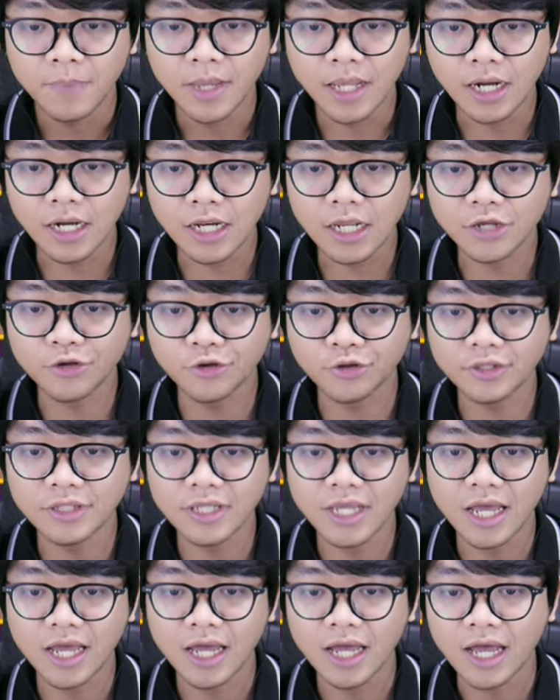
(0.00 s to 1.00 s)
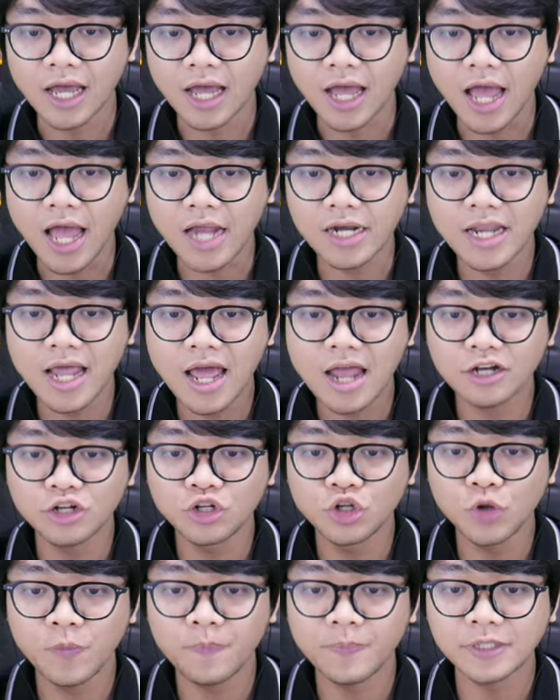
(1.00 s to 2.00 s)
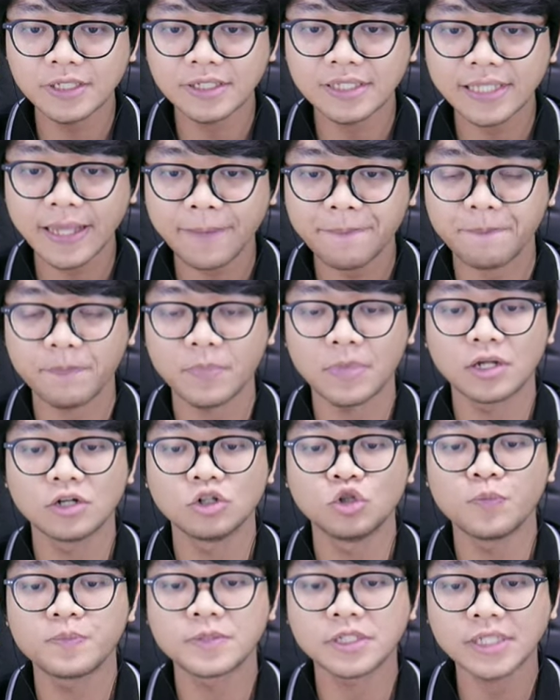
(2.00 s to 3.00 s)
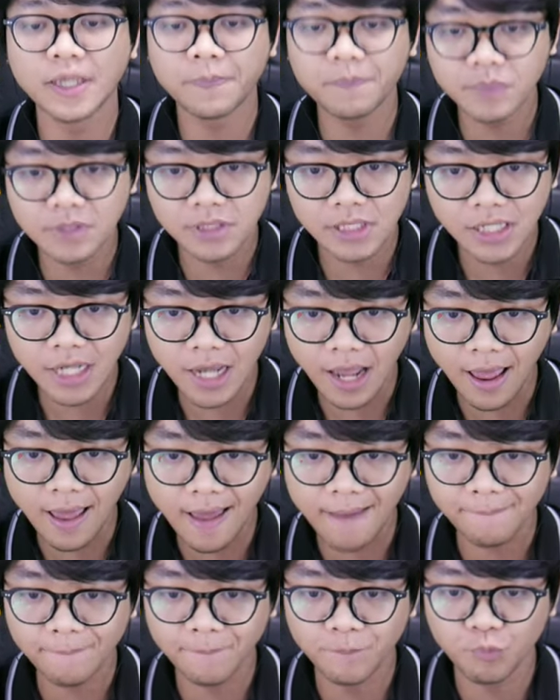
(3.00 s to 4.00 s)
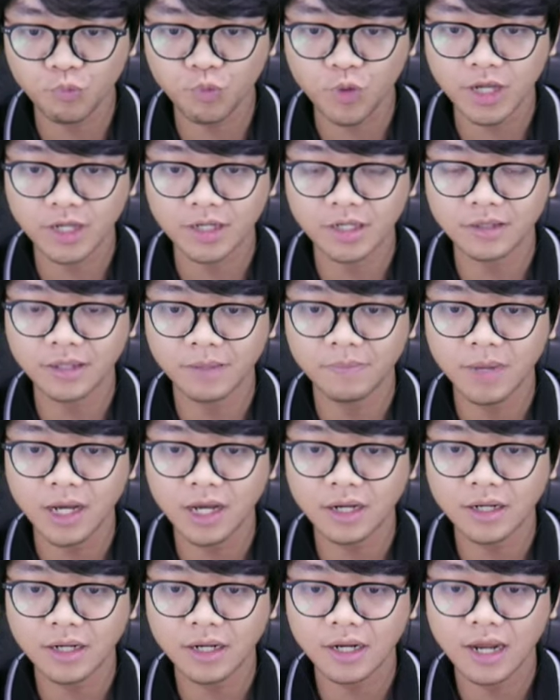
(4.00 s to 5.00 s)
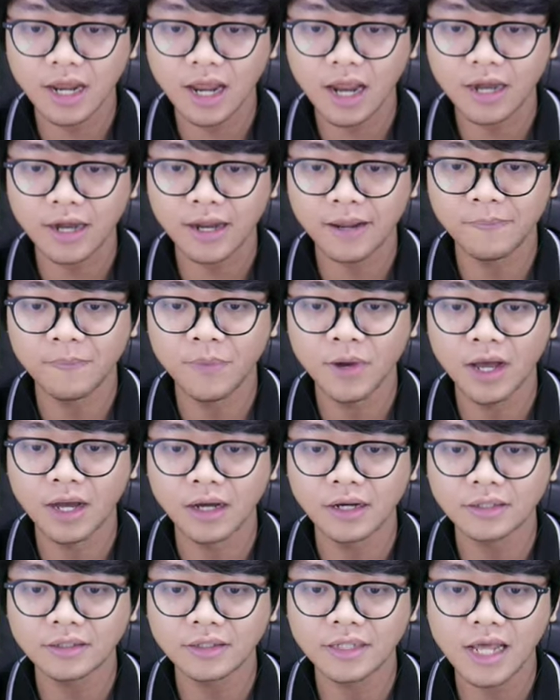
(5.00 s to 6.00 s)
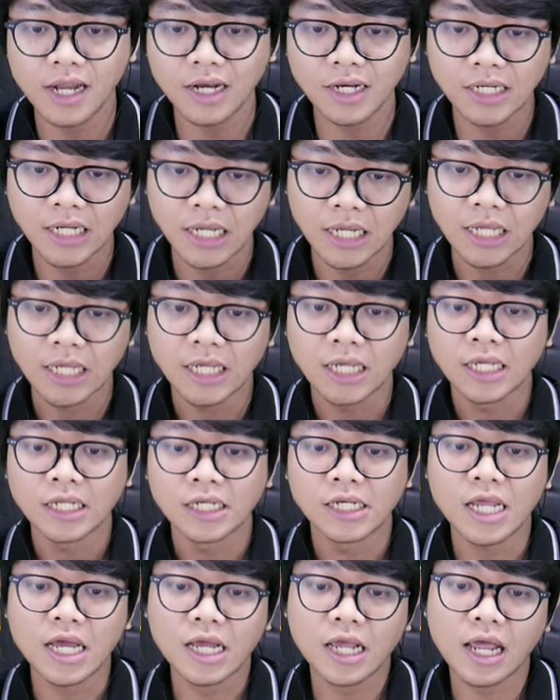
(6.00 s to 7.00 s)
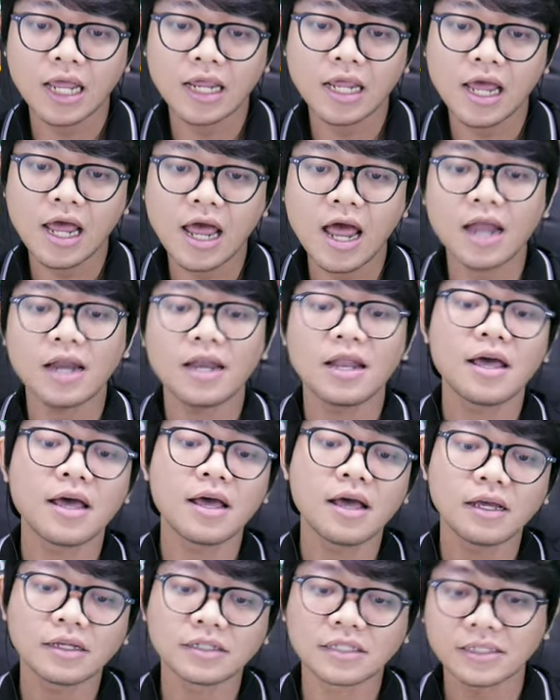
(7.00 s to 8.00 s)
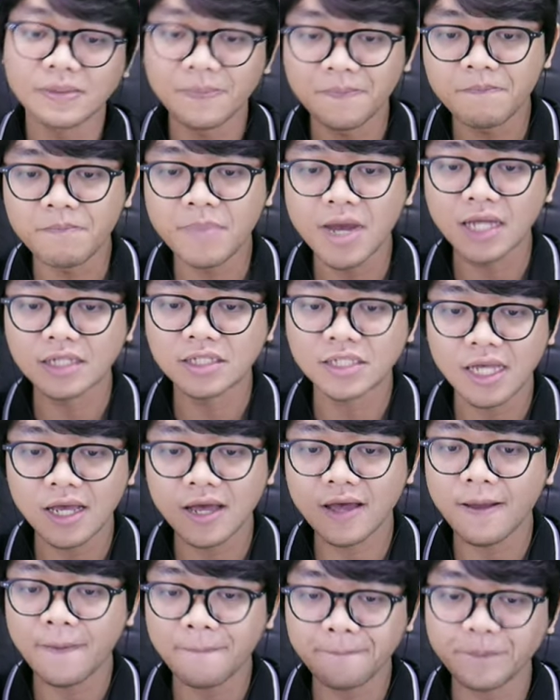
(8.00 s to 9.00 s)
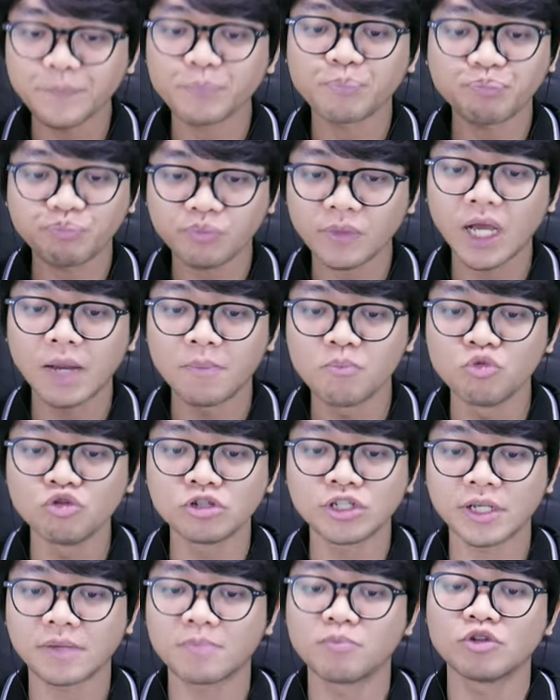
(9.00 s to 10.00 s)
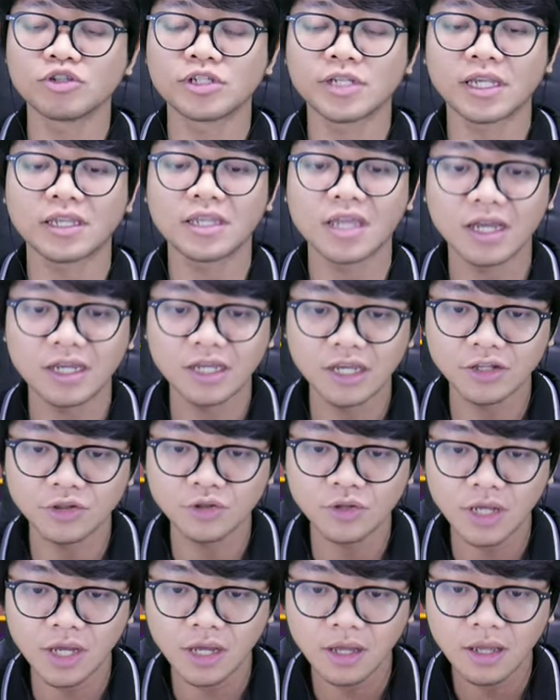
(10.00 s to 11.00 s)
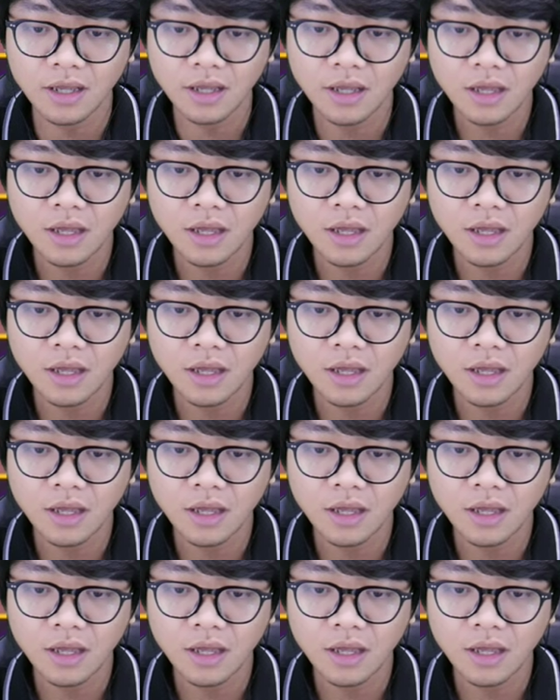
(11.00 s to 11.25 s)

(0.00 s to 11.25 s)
Berikutnya ada Dubstep dubstep ini apa ini tembakannya aneh banget dan dia kayak ada semacam uh, eh, musik-musiknya gitu ya